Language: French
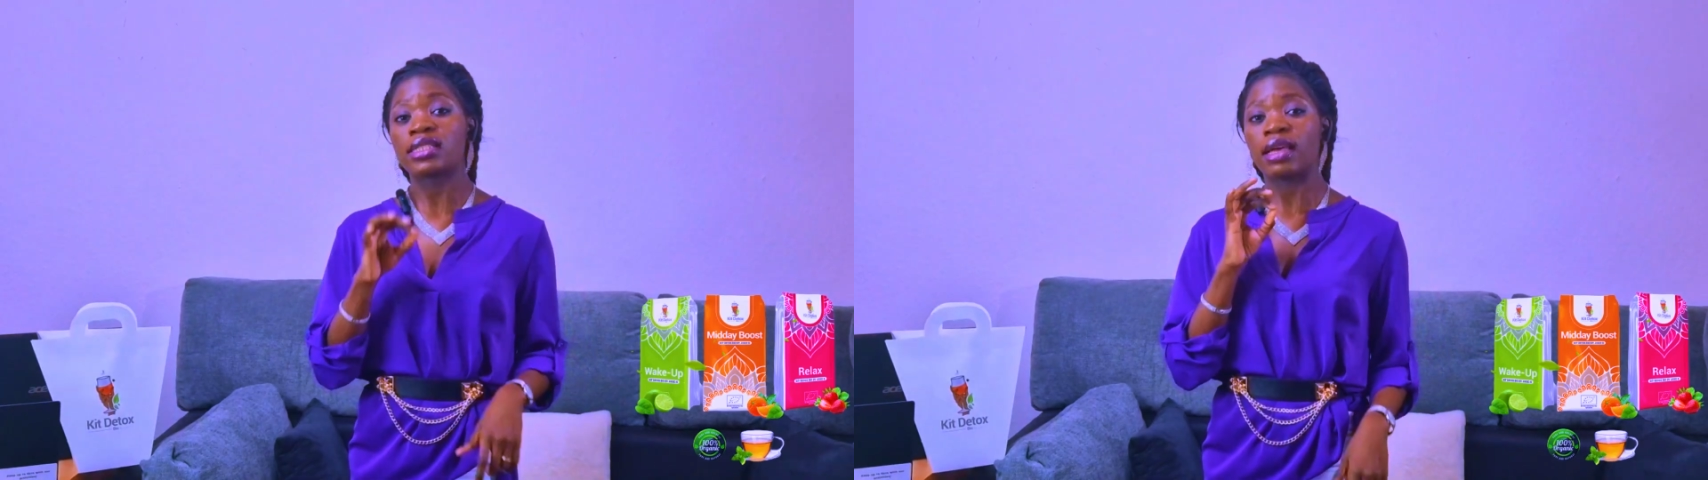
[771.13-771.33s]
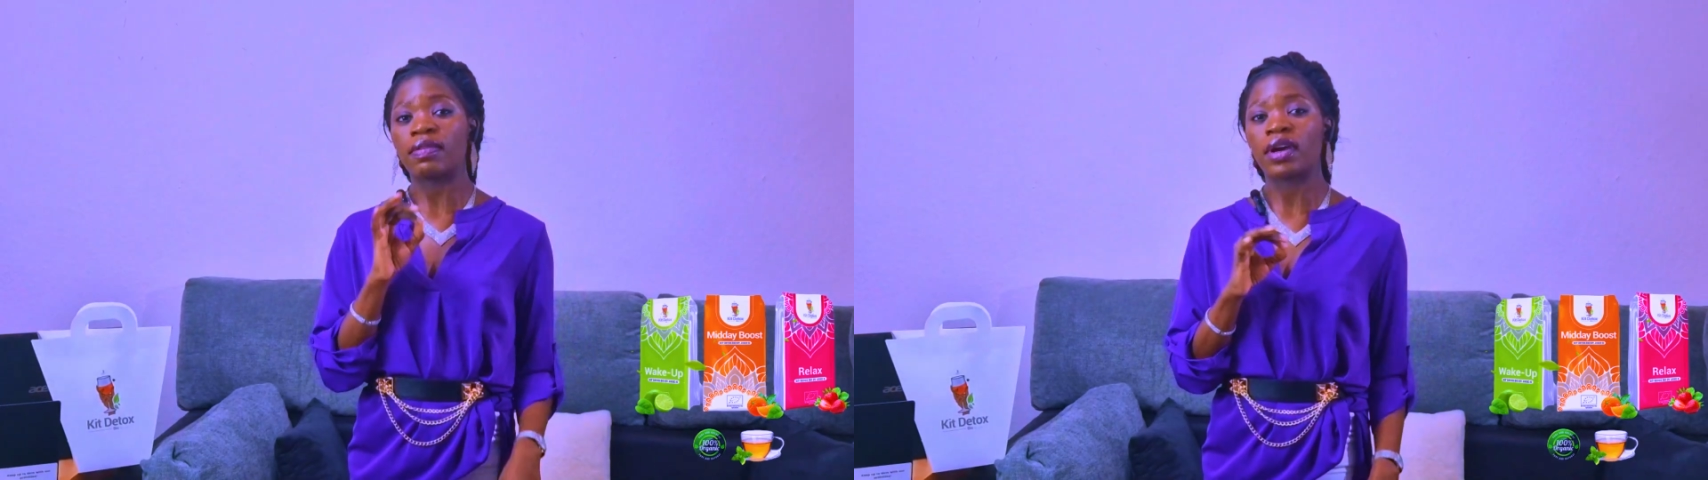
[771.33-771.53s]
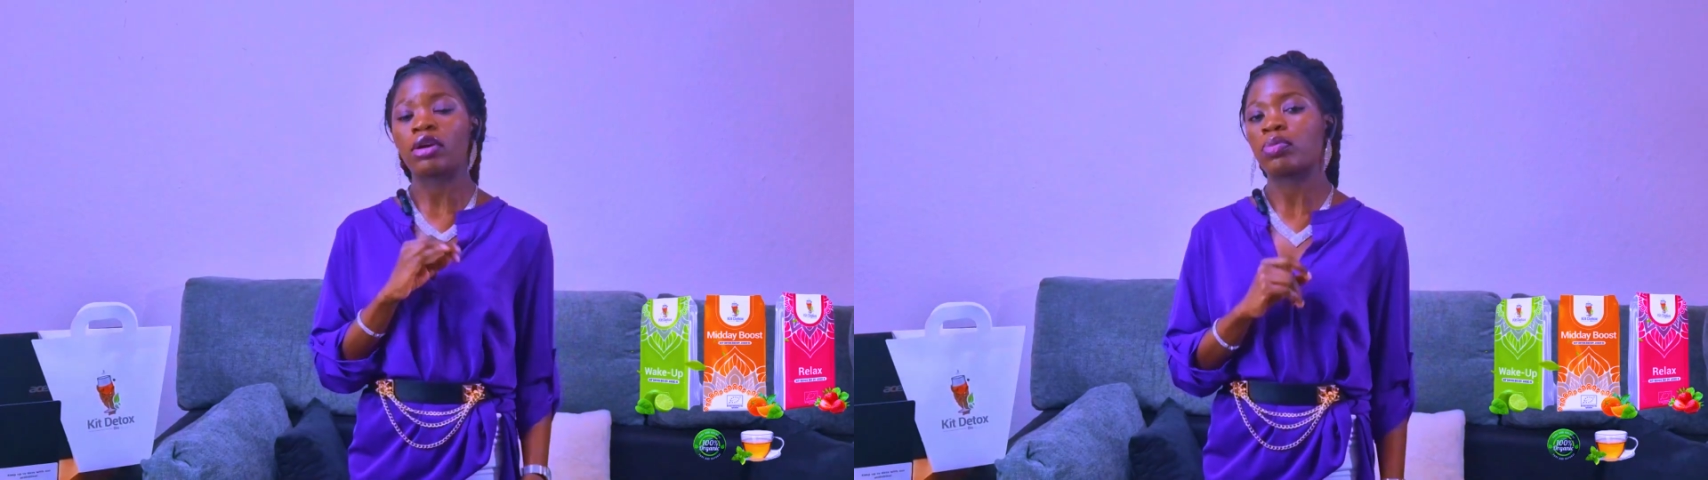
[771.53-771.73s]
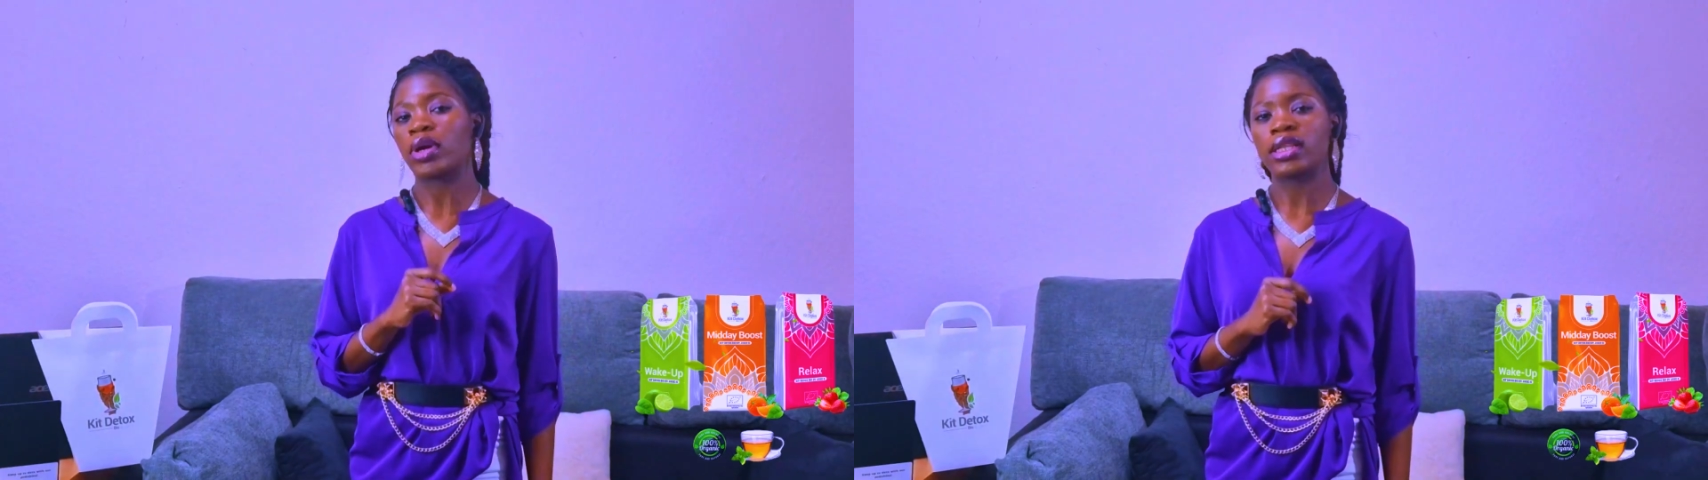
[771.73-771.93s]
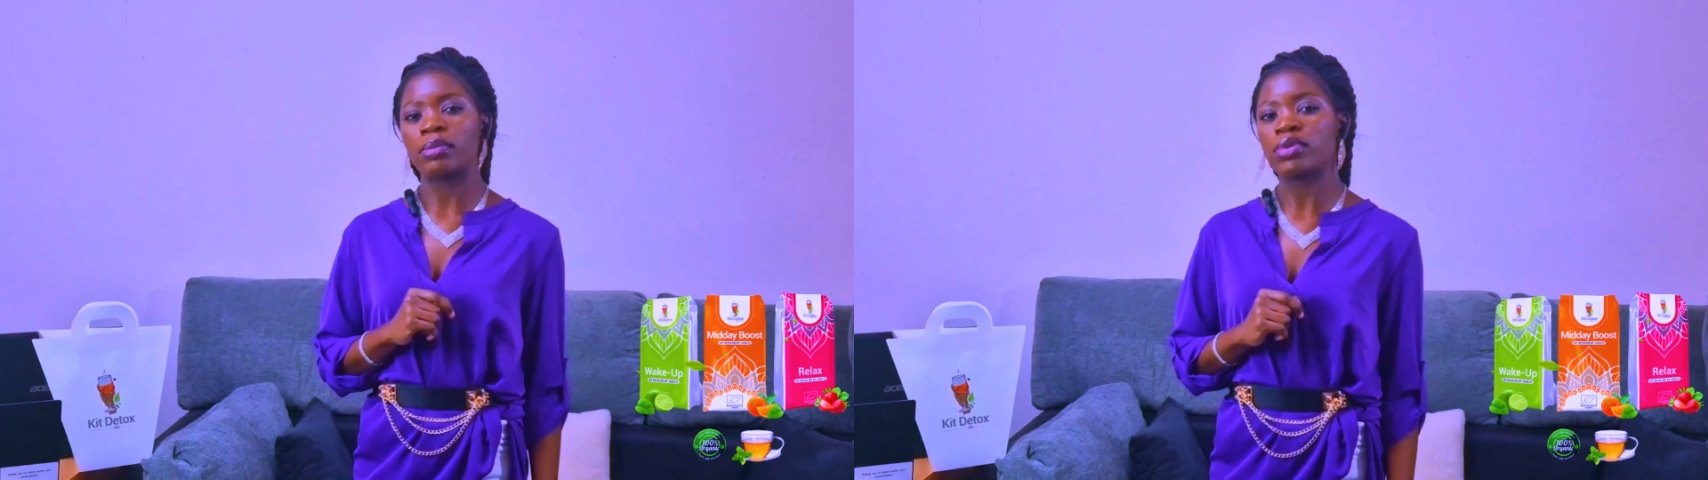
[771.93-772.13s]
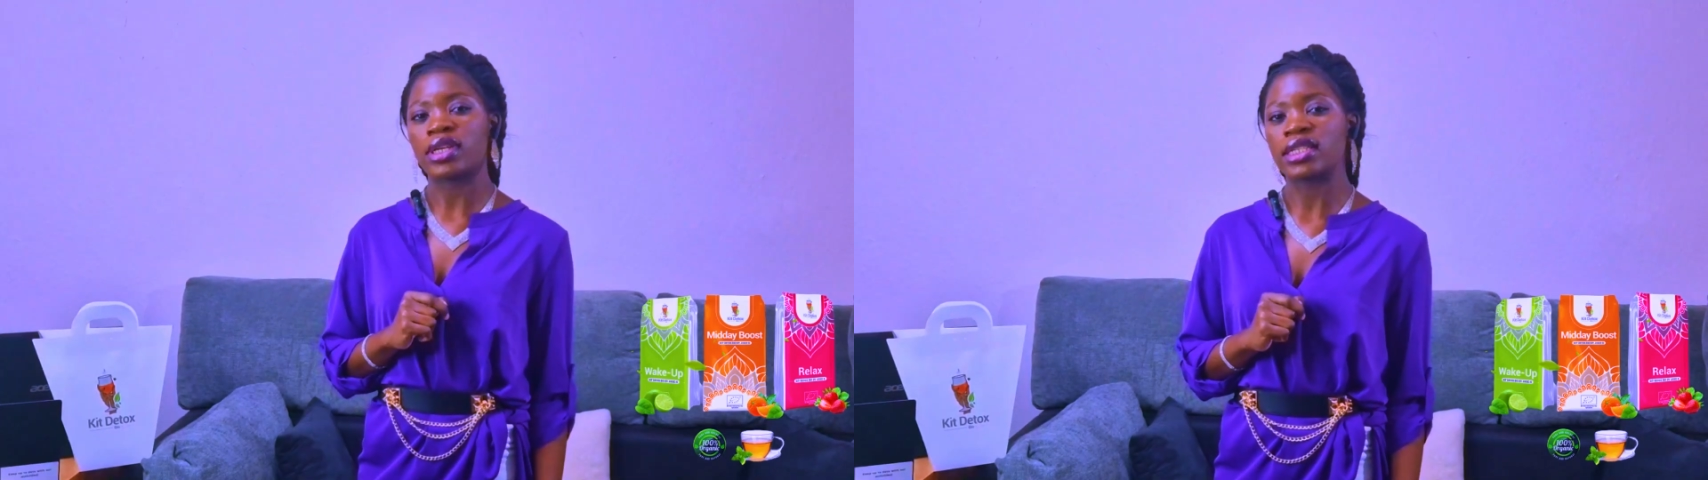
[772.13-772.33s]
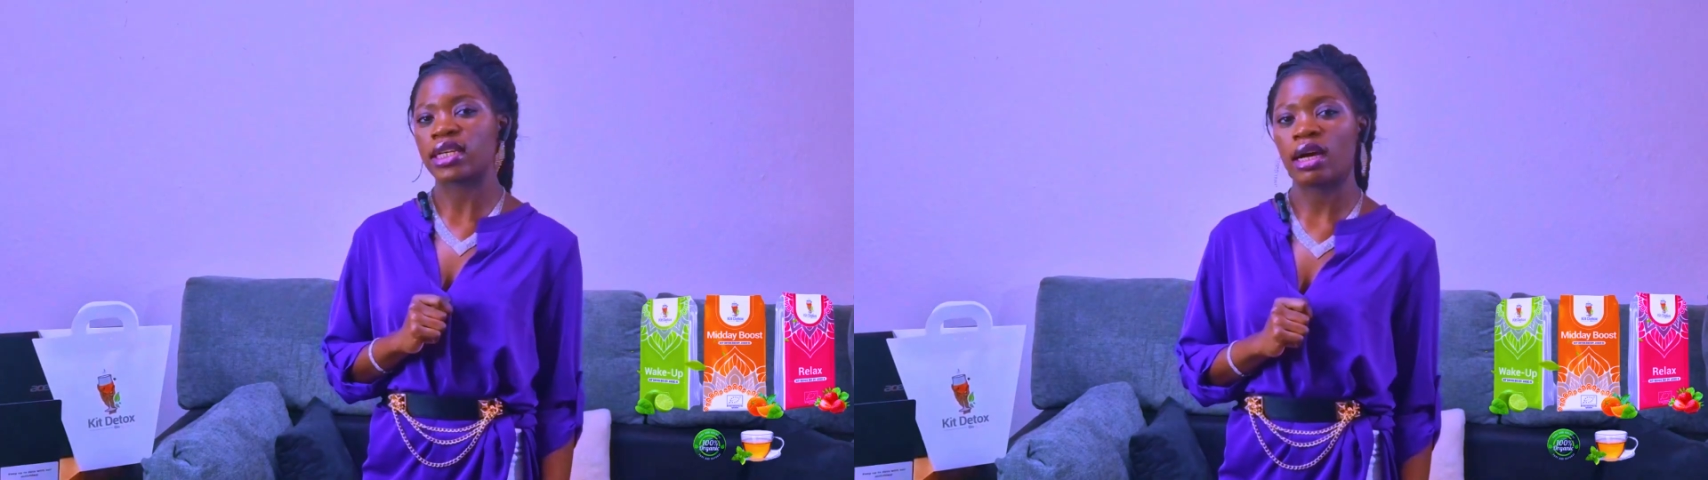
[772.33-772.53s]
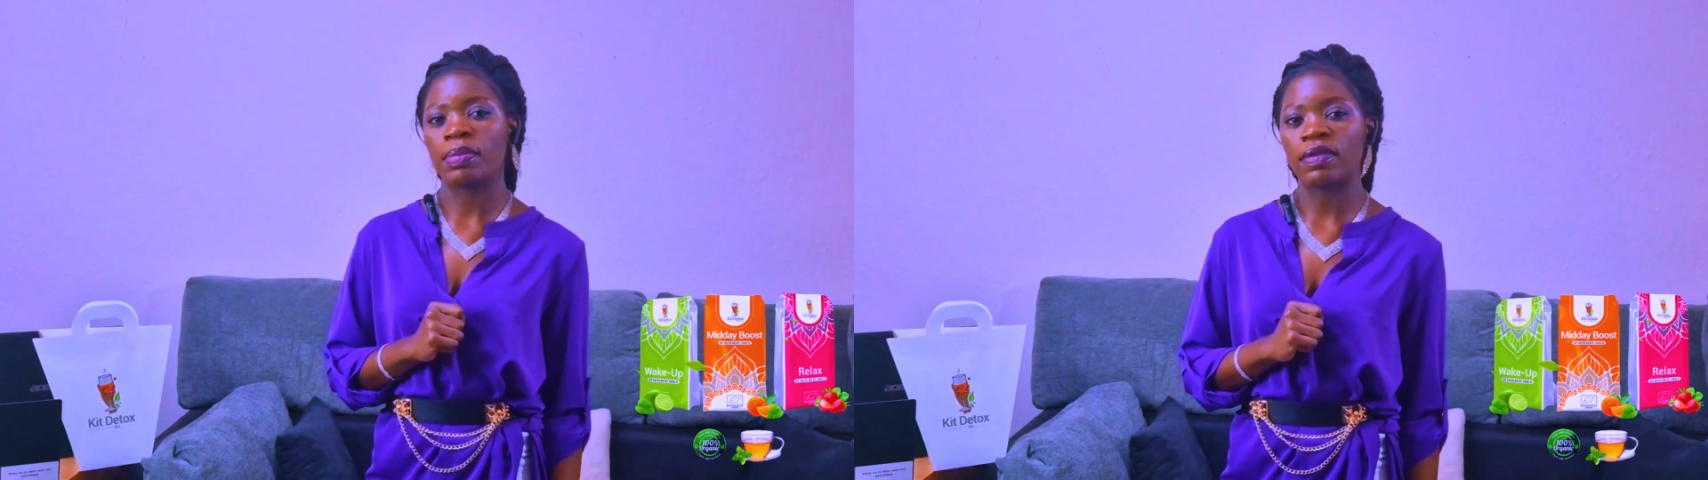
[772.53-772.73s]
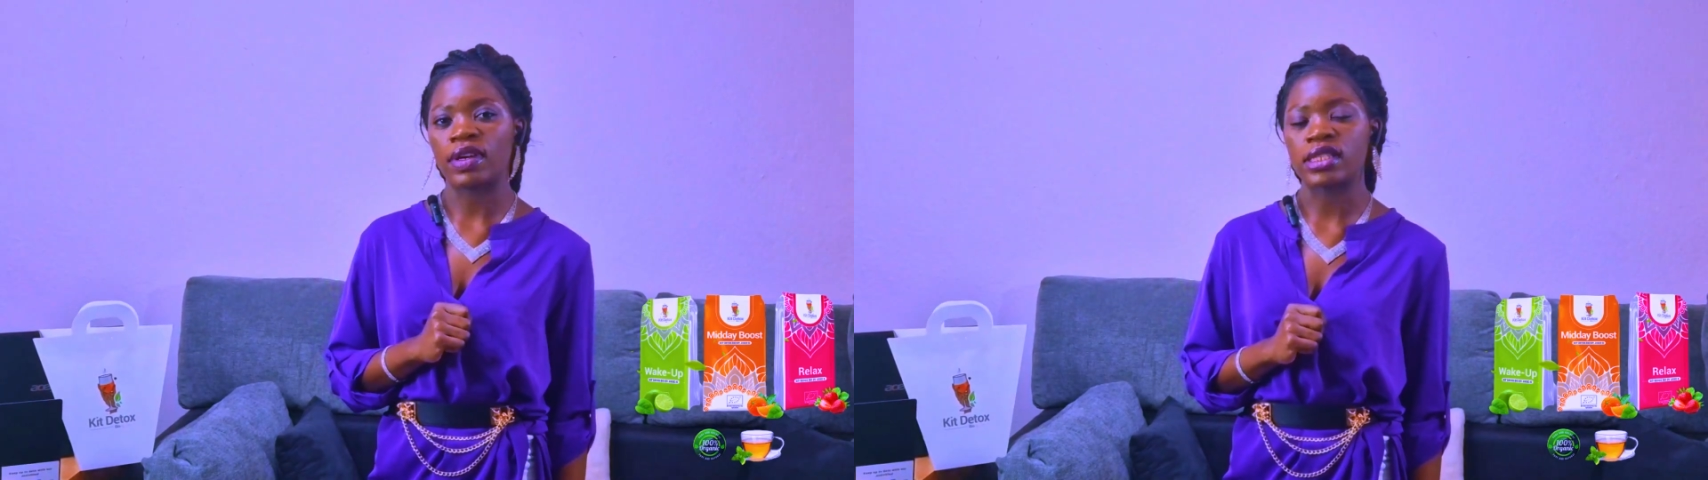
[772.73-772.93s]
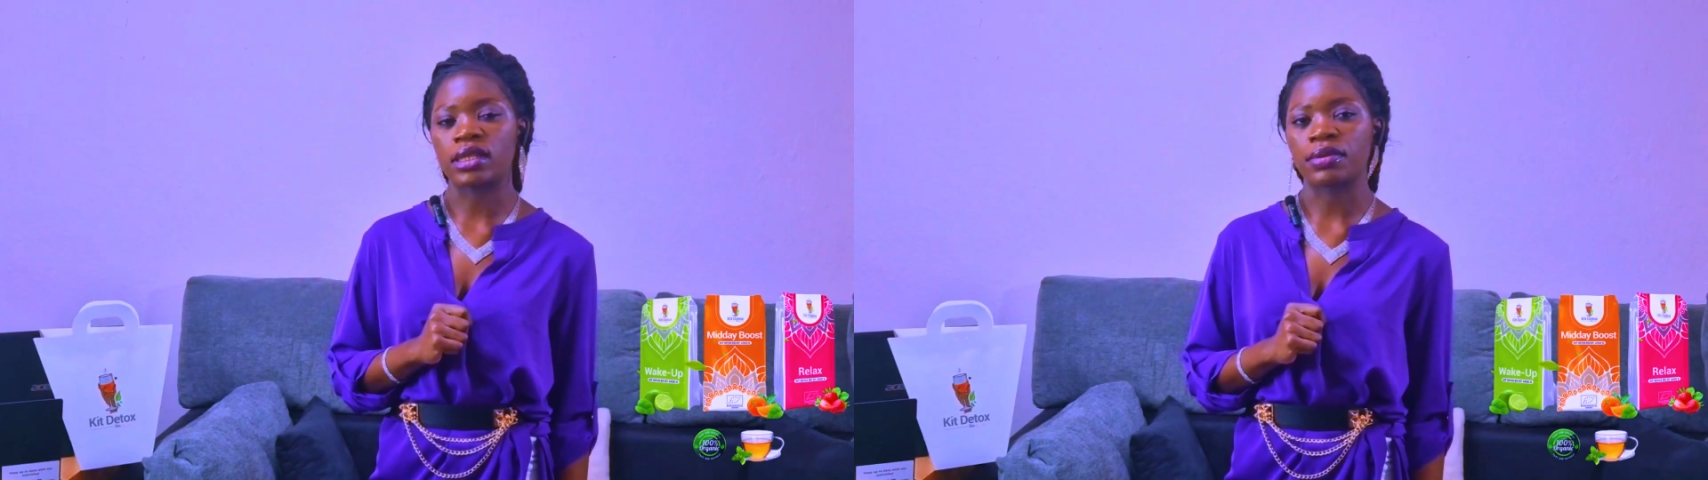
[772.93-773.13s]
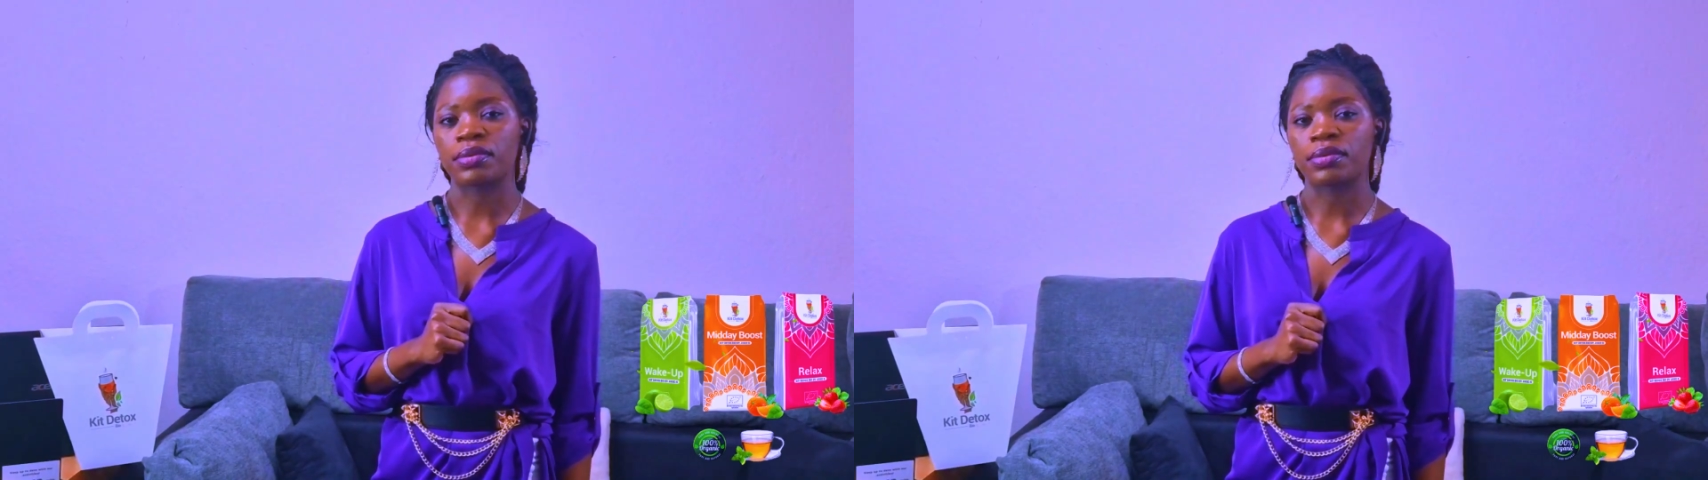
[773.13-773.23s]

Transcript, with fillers: C'est vrai que pour un début, ça ne sera pas facile.